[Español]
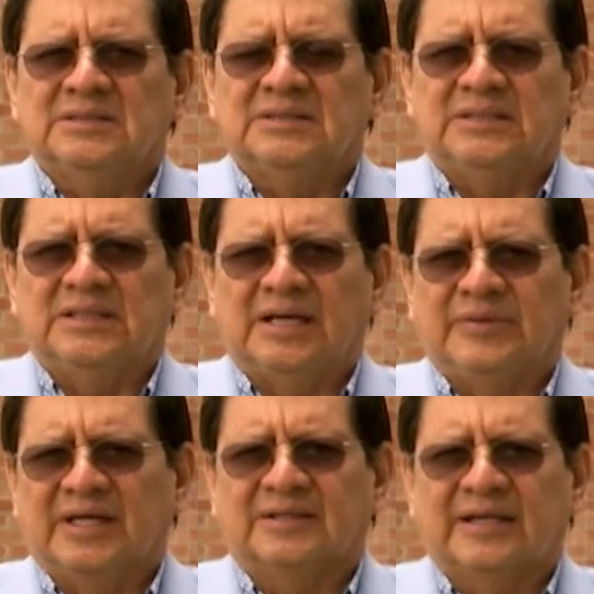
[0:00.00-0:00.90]
y
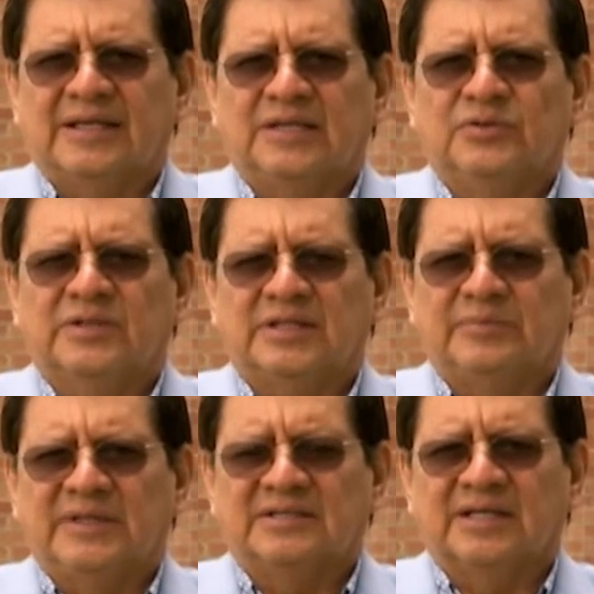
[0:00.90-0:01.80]
había traído desde
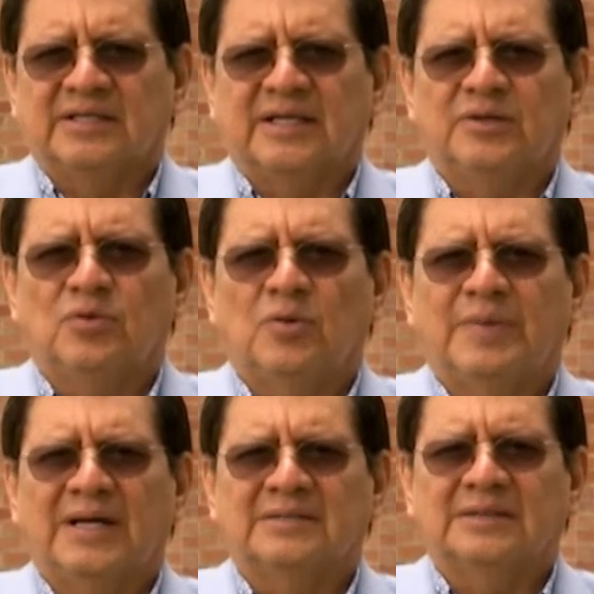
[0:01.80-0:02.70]
mi estadía en
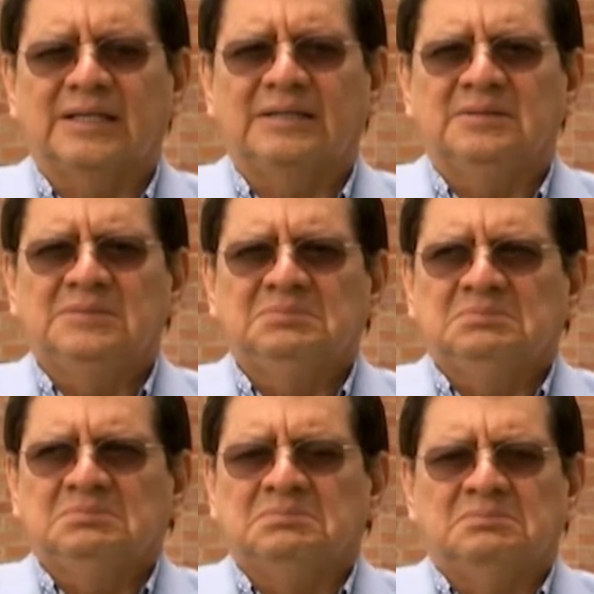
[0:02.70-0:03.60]
Europa hace
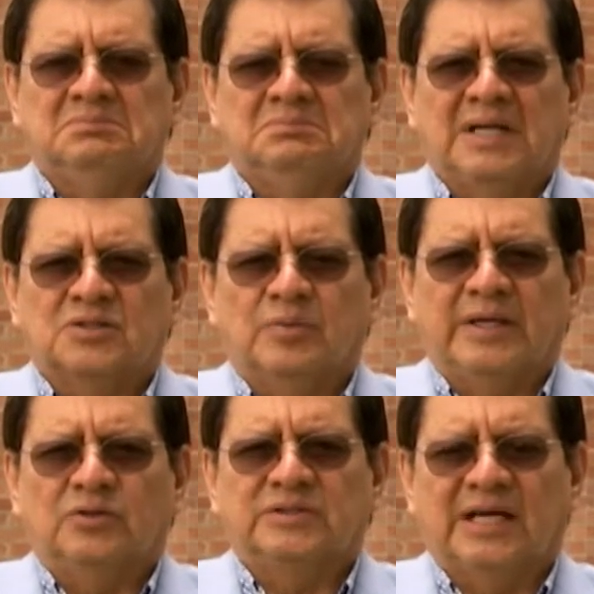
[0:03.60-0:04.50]
más o
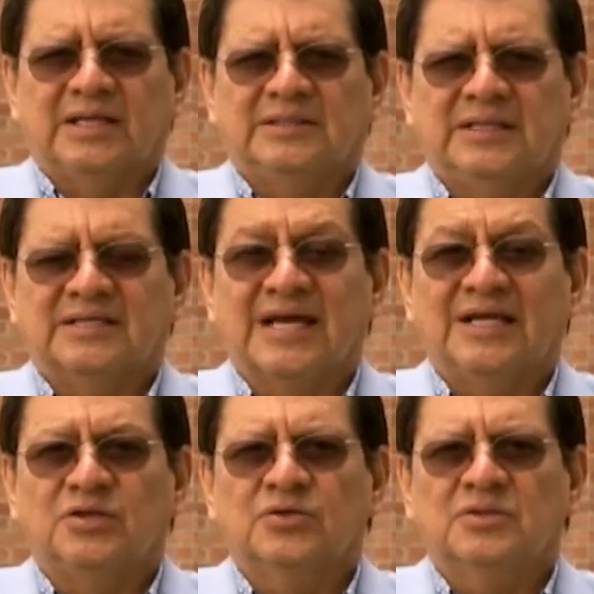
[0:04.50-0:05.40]
menos ya 10
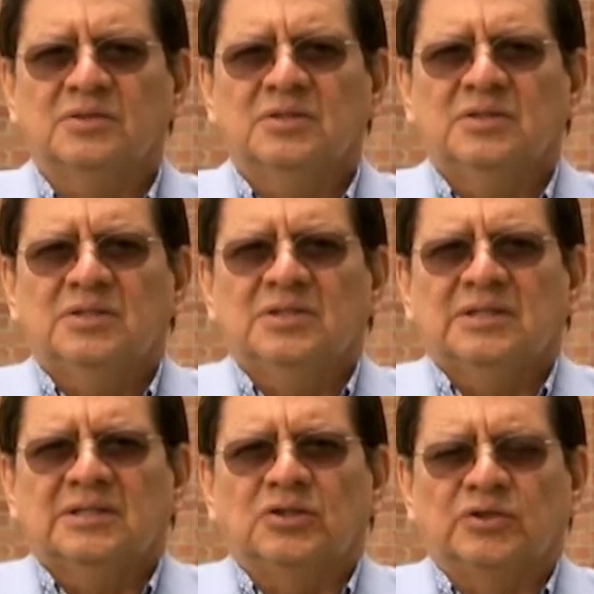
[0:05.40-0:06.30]
años,
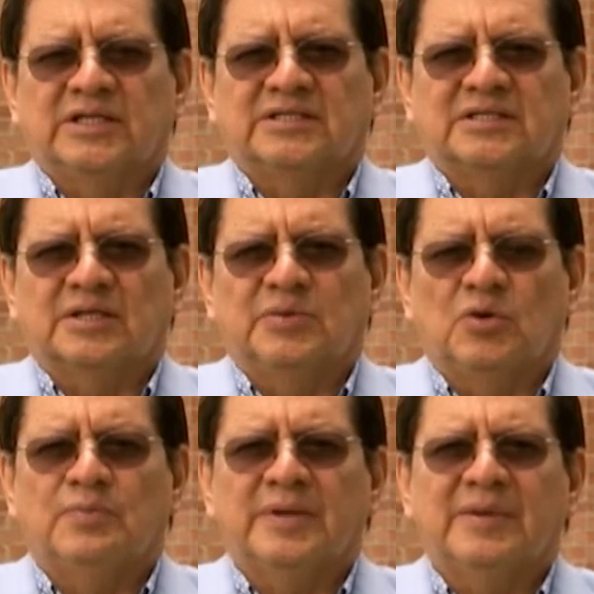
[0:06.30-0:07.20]
donde se escribió
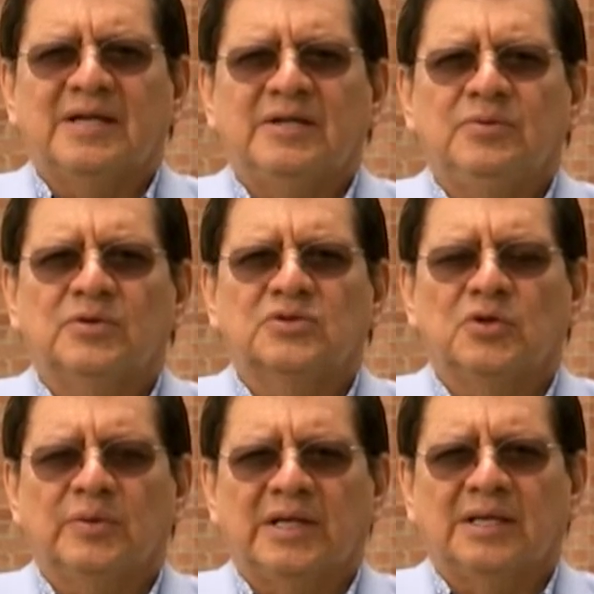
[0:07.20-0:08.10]
un primer libro
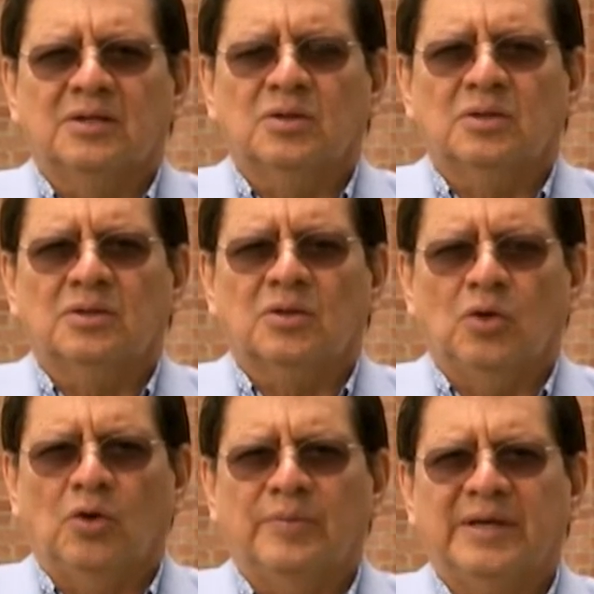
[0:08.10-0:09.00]
sobre
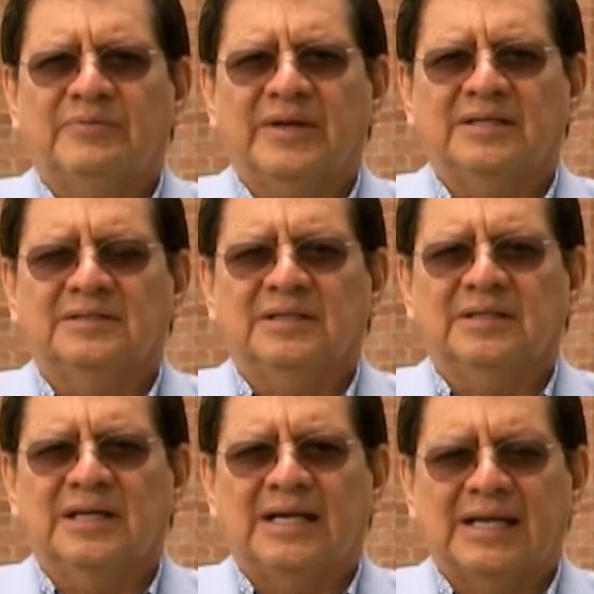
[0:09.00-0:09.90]
Colombia frente
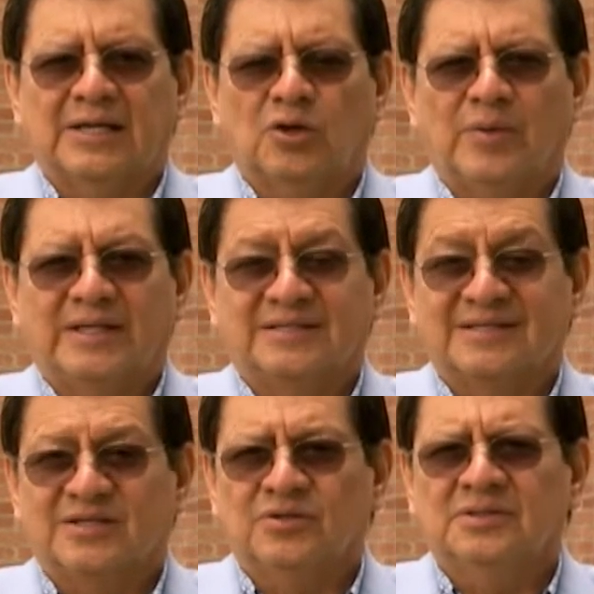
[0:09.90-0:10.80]
a la
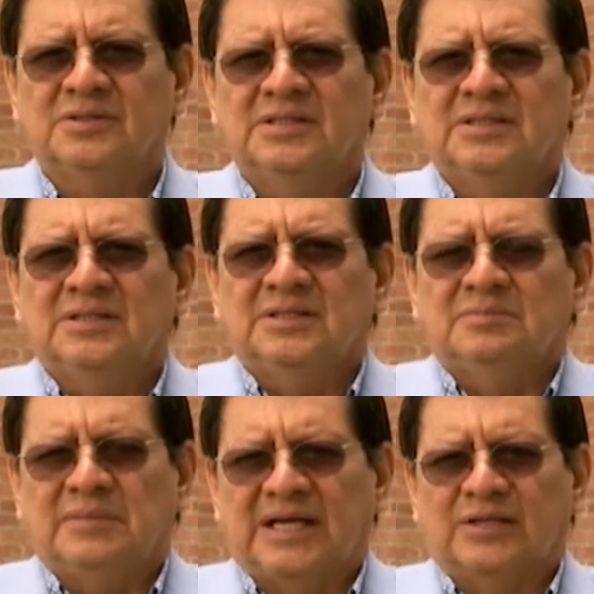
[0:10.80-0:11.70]
globalización,
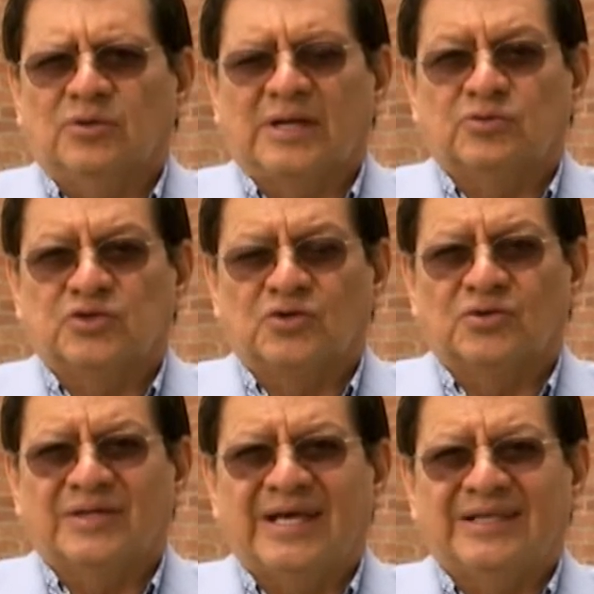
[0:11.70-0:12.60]
mirando la opción
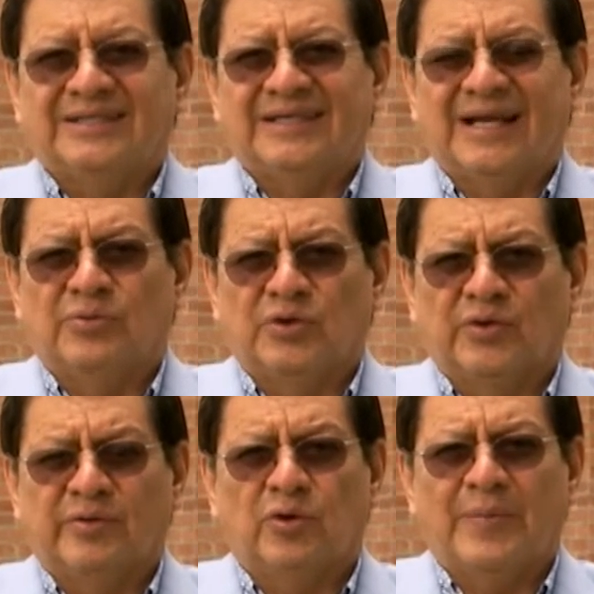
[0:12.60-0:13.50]
de la Unión
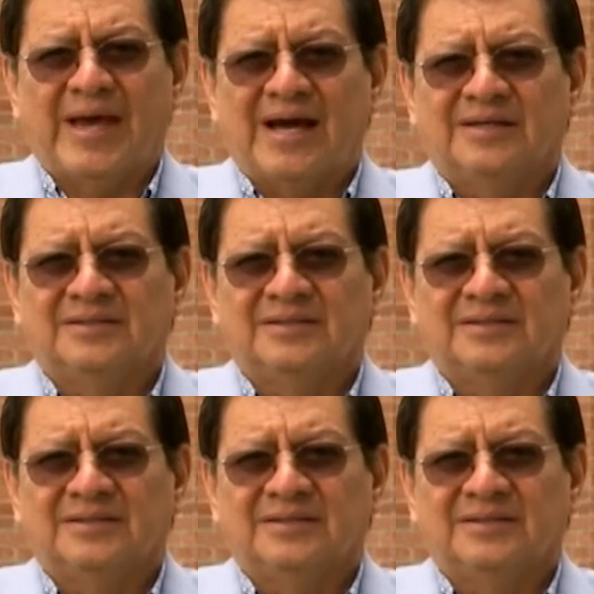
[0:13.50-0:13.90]
Europea.